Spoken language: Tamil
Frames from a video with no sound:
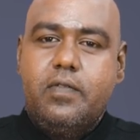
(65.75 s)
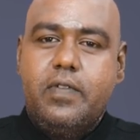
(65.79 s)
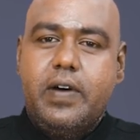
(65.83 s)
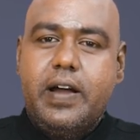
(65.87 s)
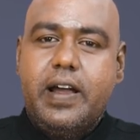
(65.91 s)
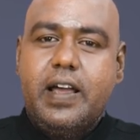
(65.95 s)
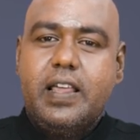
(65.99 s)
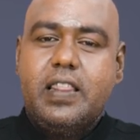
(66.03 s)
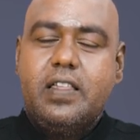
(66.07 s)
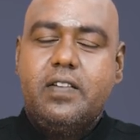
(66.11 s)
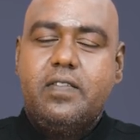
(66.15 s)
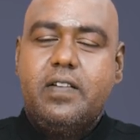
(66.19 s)

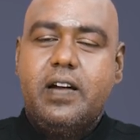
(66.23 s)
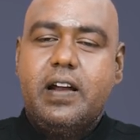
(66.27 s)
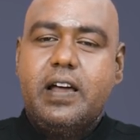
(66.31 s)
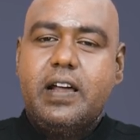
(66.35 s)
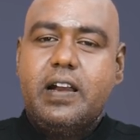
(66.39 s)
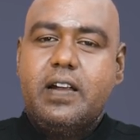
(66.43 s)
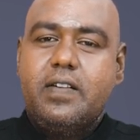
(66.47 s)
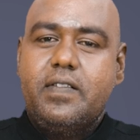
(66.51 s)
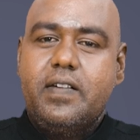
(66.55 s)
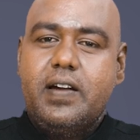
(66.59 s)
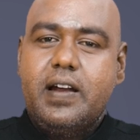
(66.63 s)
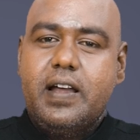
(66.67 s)
வயது
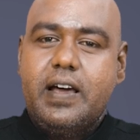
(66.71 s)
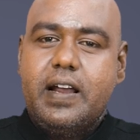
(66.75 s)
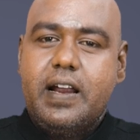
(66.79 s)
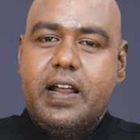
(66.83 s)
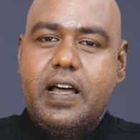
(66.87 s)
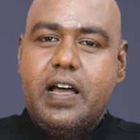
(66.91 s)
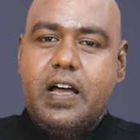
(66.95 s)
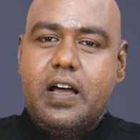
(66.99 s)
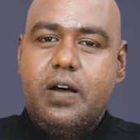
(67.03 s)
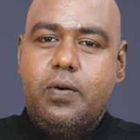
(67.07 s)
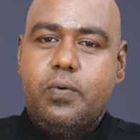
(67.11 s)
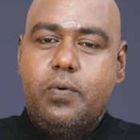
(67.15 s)
வளர வளர
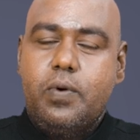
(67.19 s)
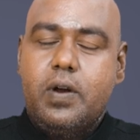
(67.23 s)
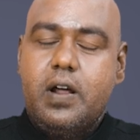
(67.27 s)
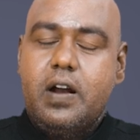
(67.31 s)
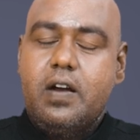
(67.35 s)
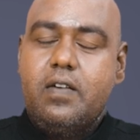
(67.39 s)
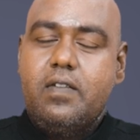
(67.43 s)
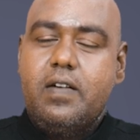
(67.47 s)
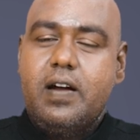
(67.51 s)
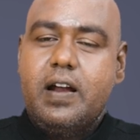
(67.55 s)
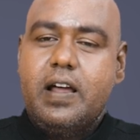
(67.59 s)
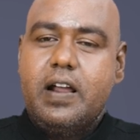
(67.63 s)

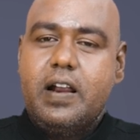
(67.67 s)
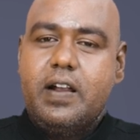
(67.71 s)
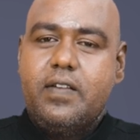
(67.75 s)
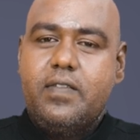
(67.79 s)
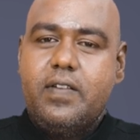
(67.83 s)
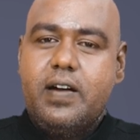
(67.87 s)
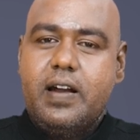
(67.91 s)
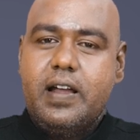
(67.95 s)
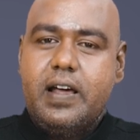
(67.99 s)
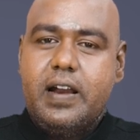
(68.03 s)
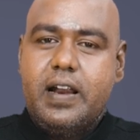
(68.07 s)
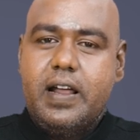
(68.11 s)
உடல் வளர
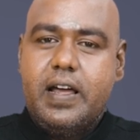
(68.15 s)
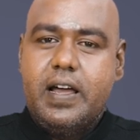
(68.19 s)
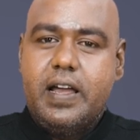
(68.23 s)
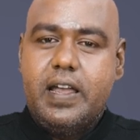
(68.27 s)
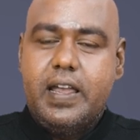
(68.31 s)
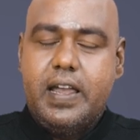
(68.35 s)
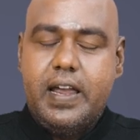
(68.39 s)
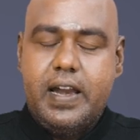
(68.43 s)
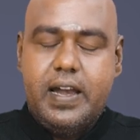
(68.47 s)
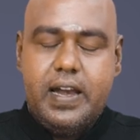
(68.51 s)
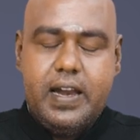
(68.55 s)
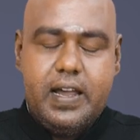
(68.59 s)
வளர
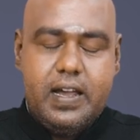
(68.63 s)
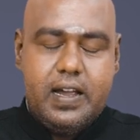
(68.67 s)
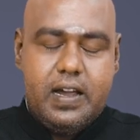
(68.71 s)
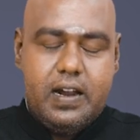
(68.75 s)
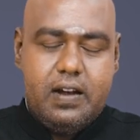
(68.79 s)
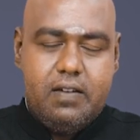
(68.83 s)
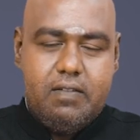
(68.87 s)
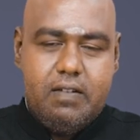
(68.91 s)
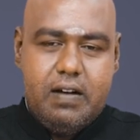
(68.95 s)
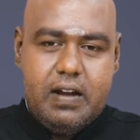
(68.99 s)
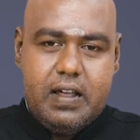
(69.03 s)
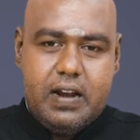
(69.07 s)

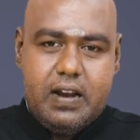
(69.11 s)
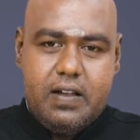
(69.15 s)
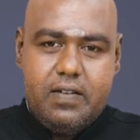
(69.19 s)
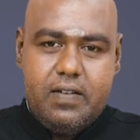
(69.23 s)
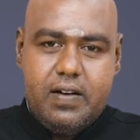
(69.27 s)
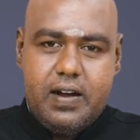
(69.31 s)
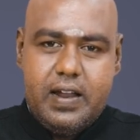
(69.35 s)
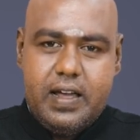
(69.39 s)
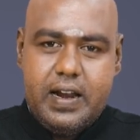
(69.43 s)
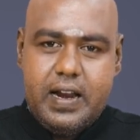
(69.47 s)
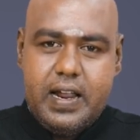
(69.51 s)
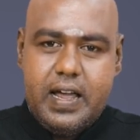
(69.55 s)
எண்ணங்கள் வளர
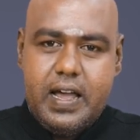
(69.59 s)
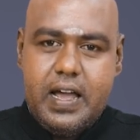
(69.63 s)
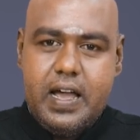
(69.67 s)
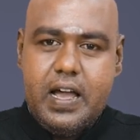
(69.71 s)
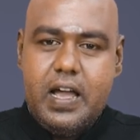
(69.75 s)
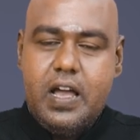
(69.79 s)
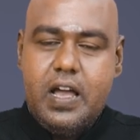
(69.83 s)
வளர